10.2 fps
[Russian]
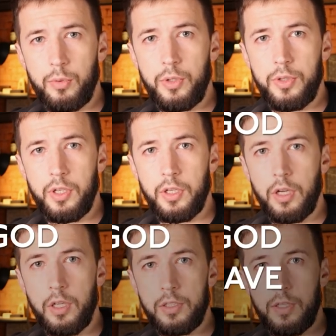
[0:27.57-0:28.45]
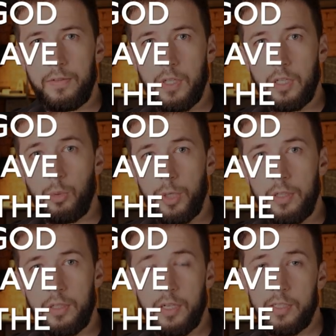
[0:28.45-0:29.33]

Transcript: Будет не God Save the Queen,